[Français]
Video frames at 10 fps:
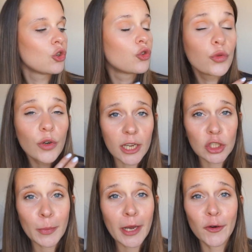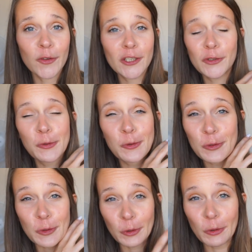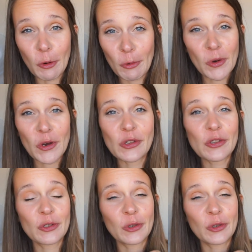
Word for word: Je vous cache pas qu'on est du coup sur une romance,